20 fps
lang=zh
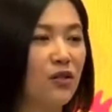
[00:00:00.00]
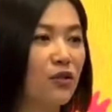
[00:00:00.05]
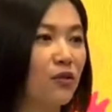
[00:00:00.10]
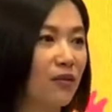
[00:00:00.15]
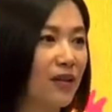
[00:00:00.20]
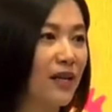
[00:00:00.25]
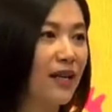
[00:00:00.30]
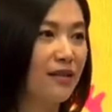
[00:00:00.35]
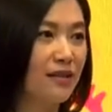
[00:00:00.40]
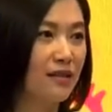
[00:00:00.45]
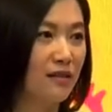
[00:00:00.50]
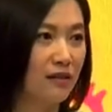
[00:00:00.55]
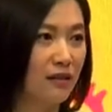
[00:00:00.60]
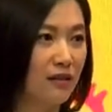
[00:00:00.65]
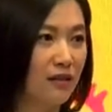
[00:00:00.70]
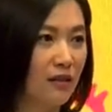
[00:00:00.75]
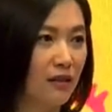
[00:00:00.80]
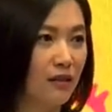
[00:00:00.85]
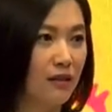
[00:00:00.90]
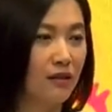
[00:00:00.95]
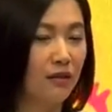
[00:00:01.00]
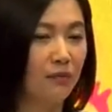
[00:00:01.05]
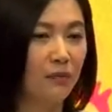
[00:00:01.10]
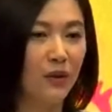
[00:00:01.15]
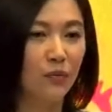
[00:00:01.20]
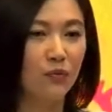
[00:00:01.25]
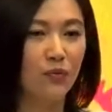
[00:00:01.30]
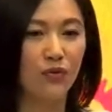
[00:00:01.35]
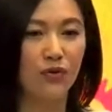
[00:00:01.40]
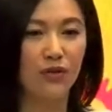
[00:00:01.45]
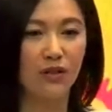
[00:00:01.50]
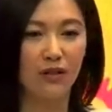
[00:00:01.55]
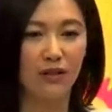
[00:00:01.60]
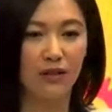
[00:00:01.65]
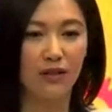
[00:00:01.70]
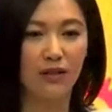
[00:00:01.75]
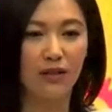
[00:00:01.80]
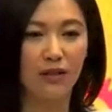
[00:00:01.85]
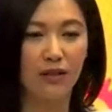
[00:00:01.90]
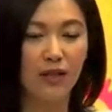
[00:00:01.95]
这种类型的电影，并不是
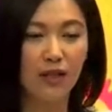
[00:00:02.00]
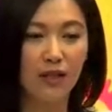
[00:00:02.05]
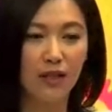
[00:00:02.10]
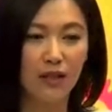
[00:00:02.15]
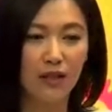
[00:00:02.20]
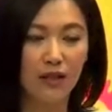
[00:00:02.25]
一个，